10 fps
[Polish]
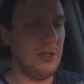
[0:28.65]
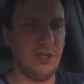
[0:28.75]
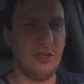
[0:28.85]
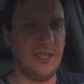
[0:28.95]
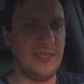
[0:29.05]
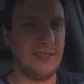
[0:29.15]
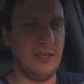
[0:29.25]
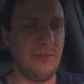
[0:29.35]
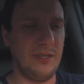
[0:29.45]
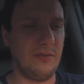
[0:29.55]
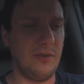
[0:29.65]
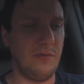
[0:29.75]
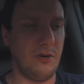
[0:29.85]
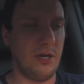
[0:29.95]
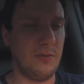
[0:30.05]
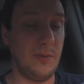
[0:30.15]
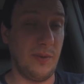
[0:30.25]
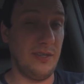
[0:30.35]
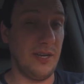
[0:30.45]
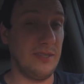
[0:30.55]
1600 km do Włoch,
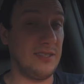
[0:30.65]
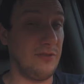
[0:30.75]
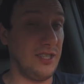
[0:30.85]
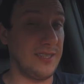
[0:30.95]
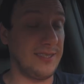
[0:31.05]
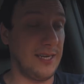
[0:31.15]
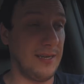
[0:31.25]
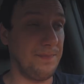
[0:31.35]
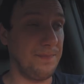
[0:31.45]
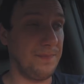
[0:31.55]
przypominam, jest 20.